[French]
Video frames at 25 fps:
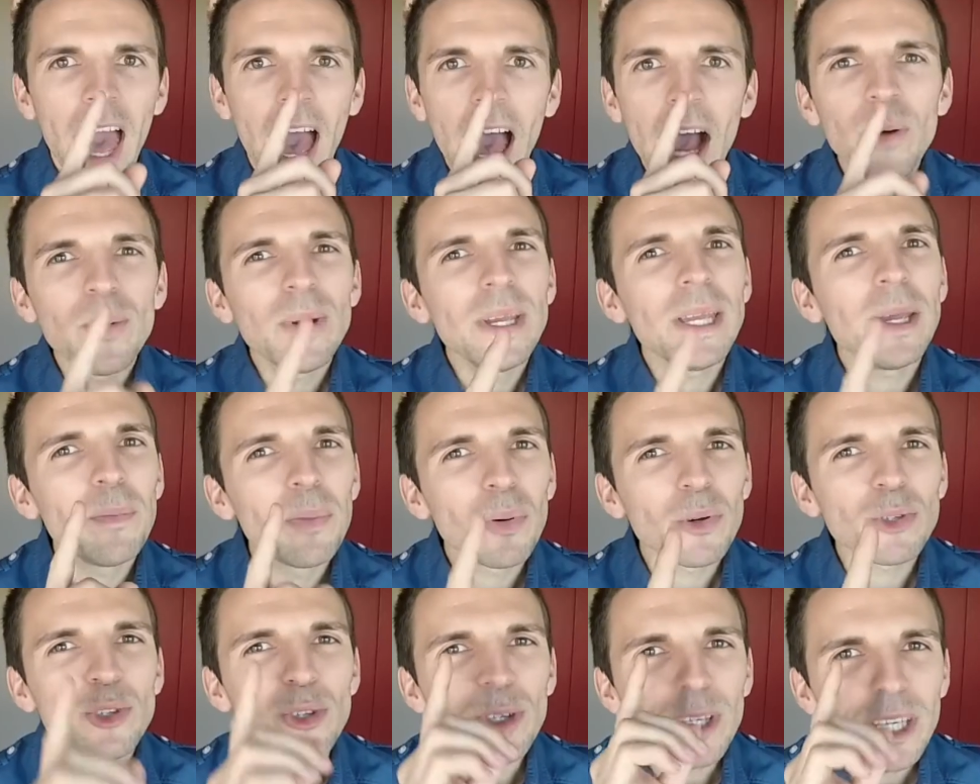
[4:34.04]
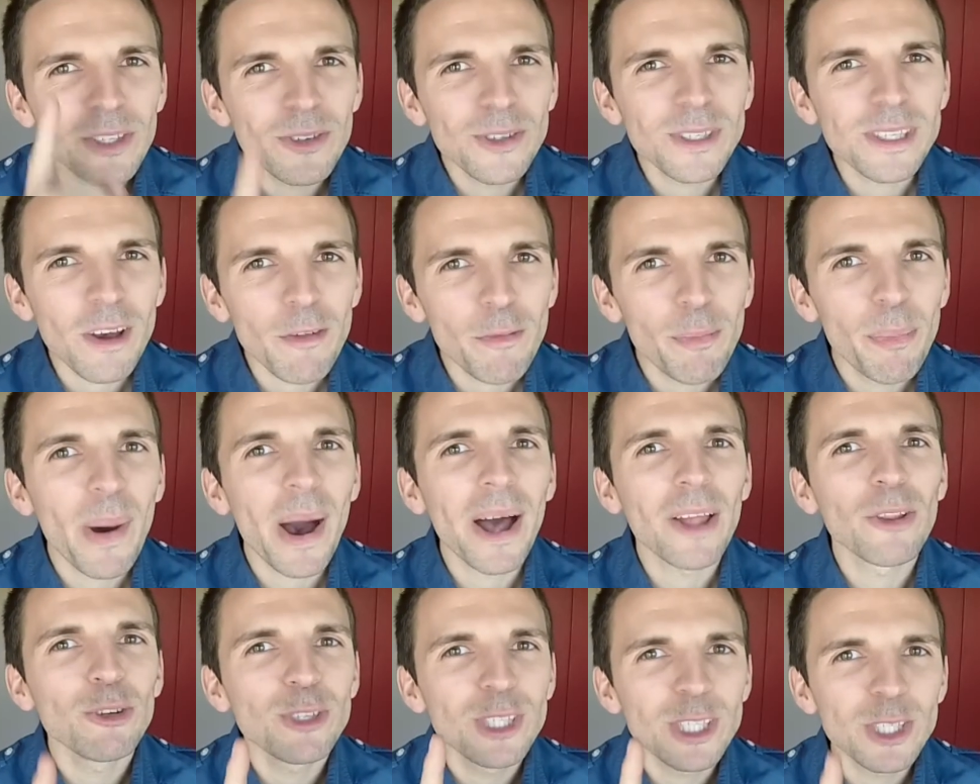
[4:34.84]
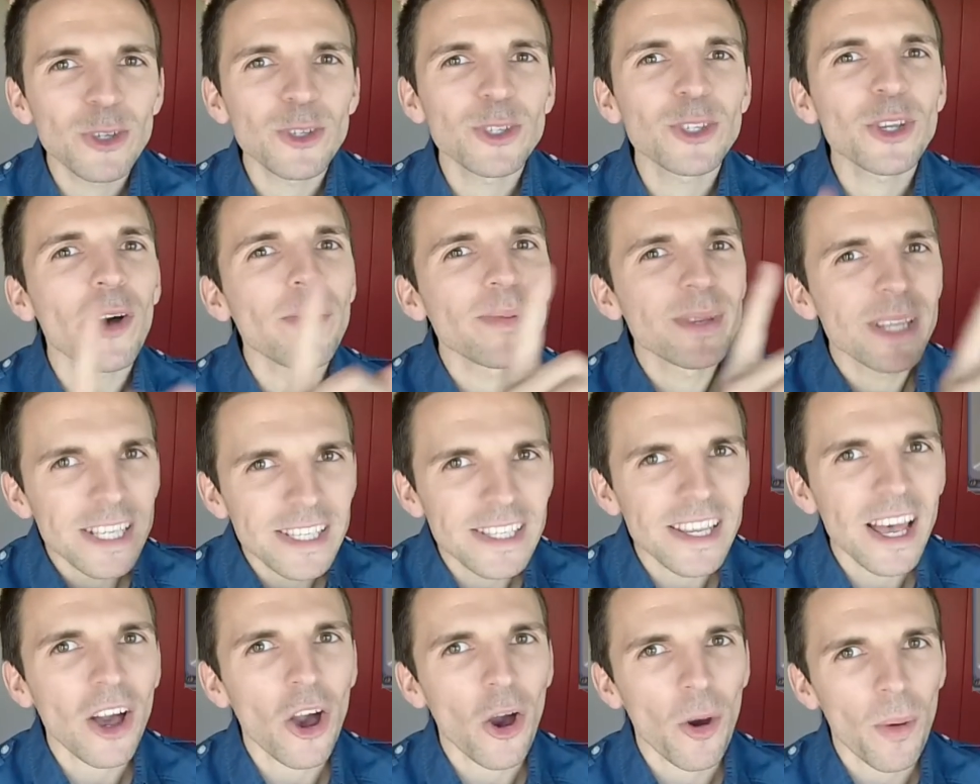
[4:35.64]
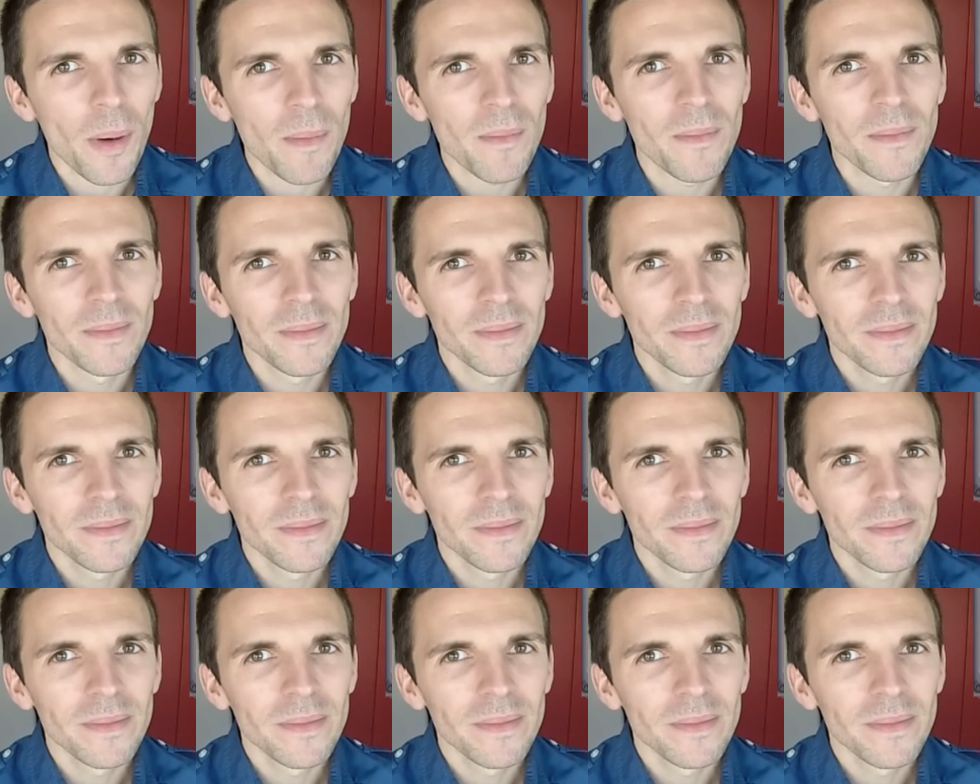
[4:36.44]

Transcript: Ah oui, et pour ceux qui ne savent pas, un oscilloscope c'est ça quand même.